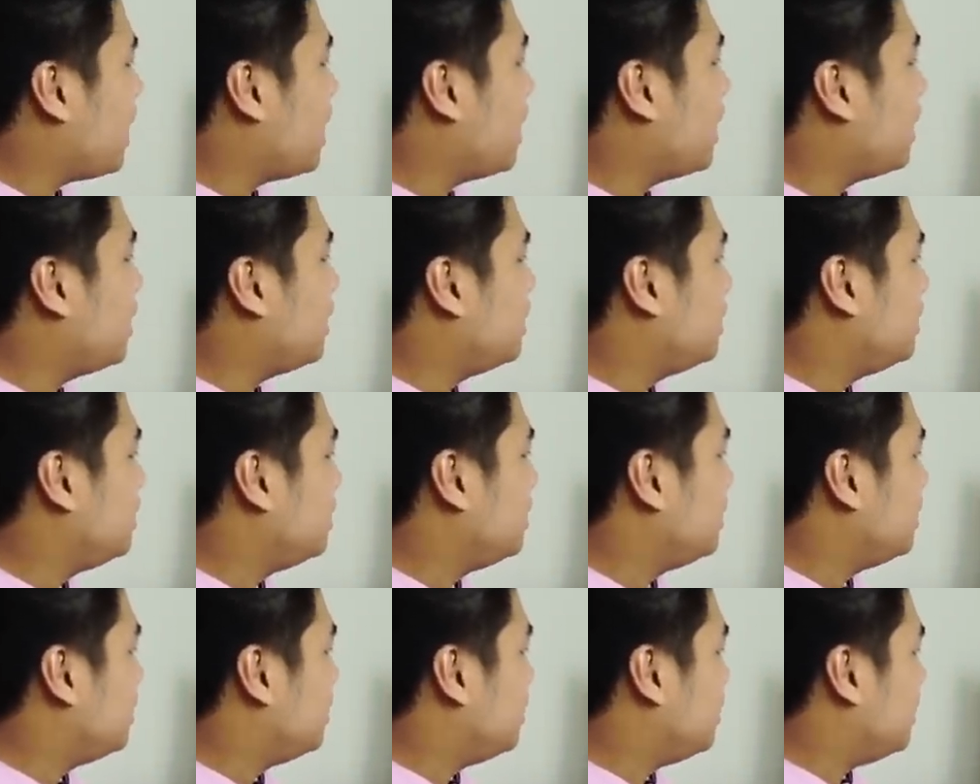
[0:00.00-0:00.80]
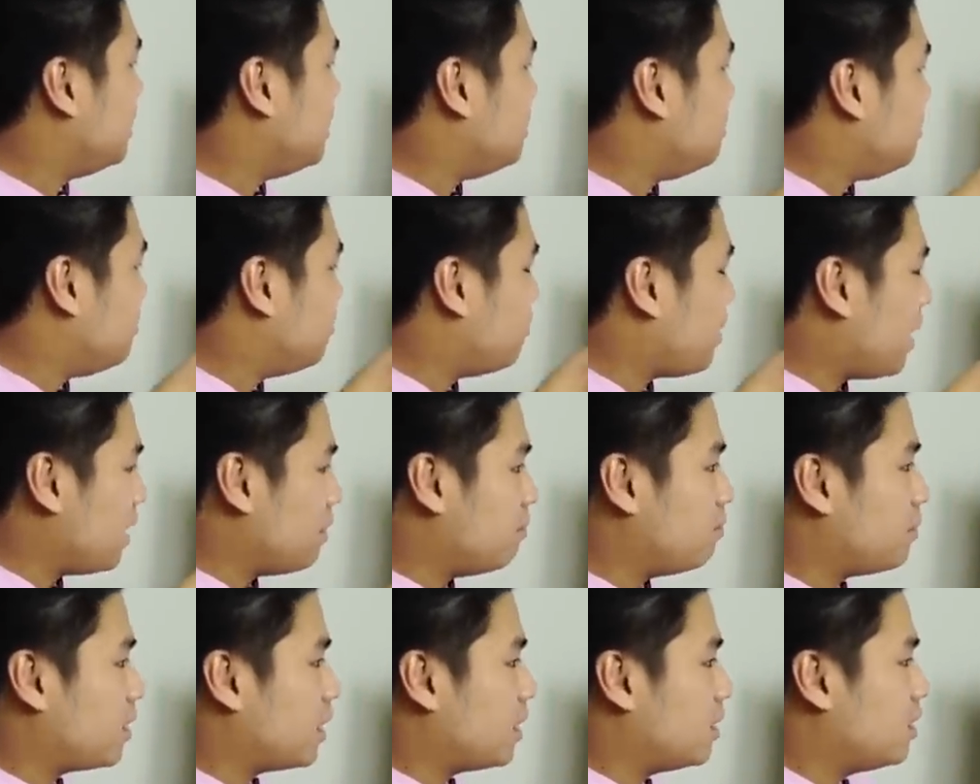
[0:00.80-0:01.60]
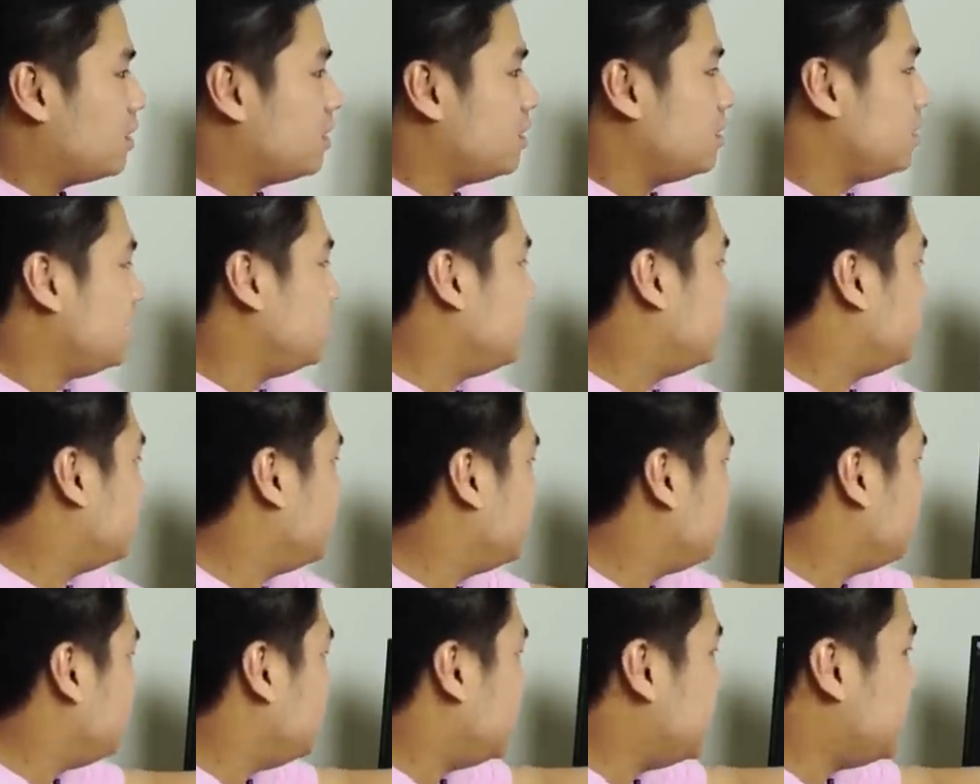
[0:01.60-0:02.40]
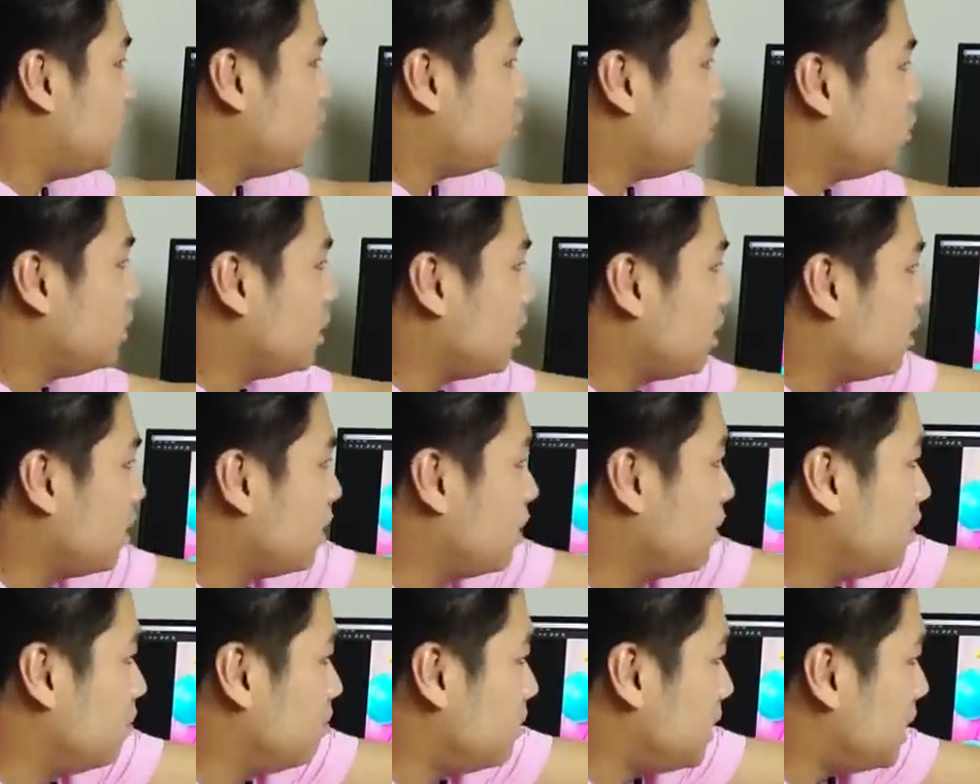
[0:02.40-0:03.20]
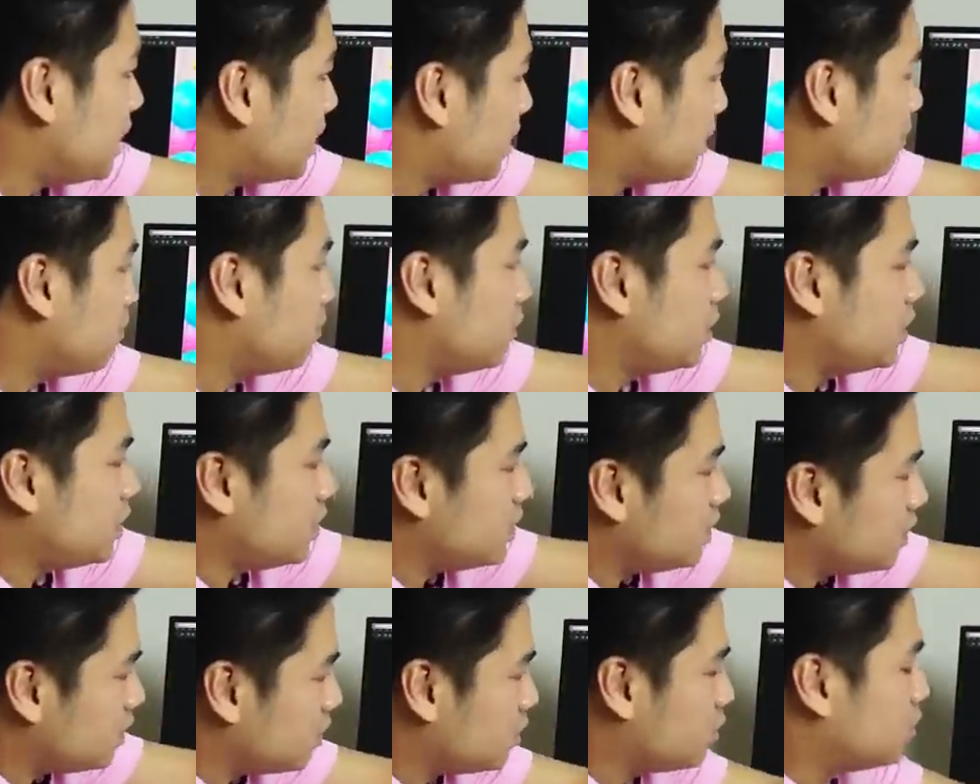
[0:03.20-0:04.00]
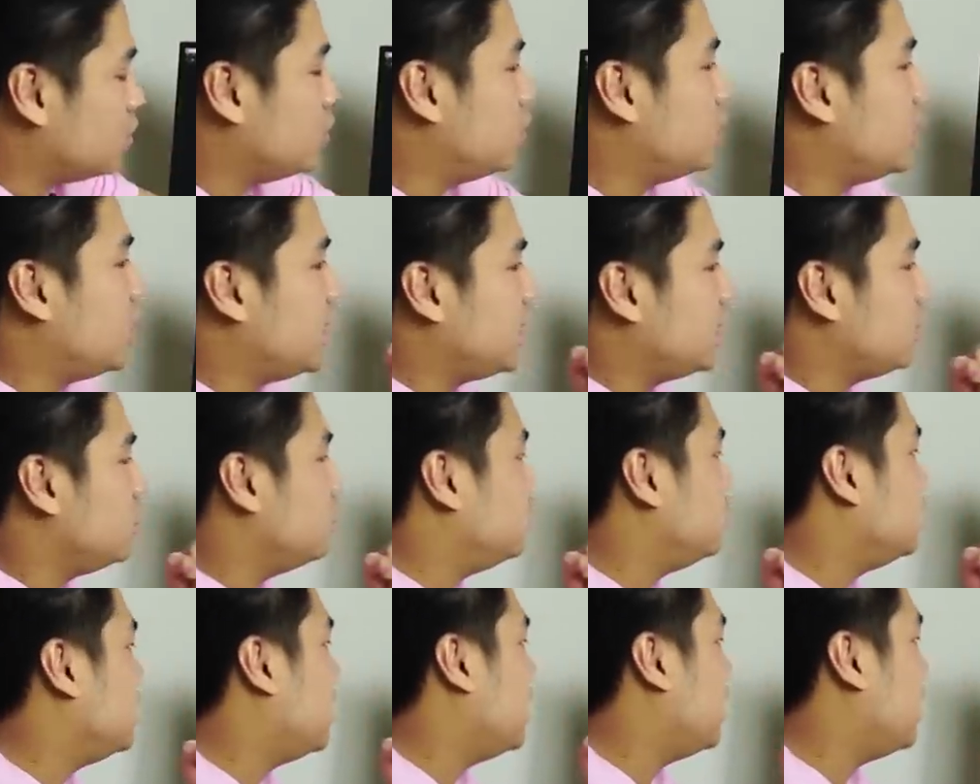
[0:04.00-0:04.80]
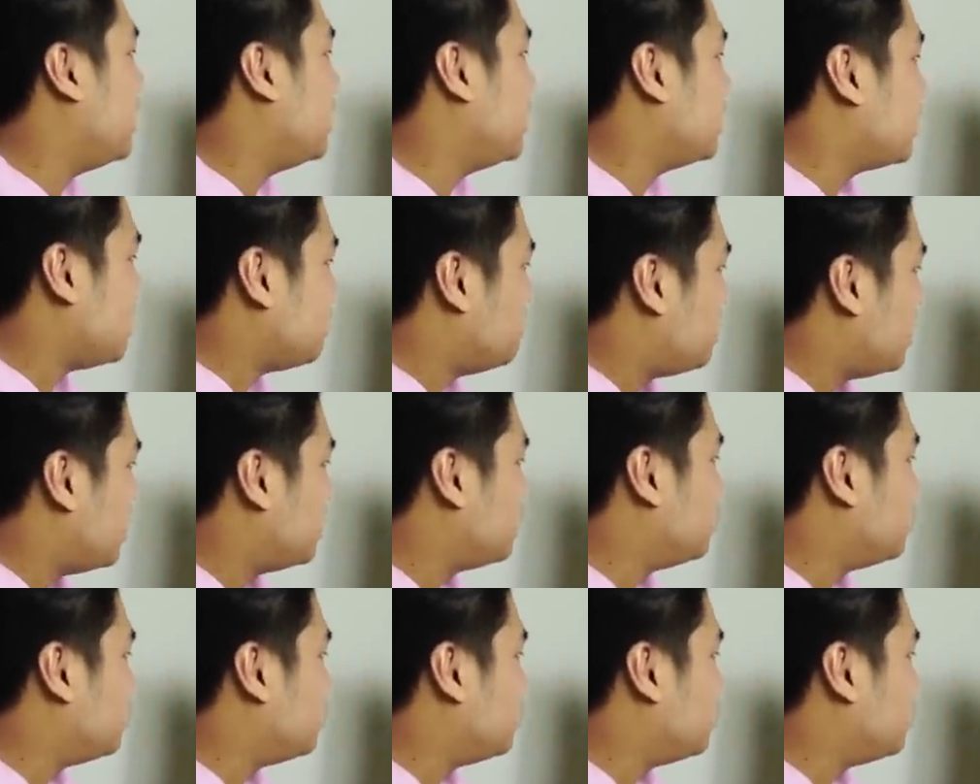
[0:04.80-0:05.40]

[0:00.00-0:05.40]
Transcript: terang lebih vibrant di sini birunya mirip di sini kuning juga ada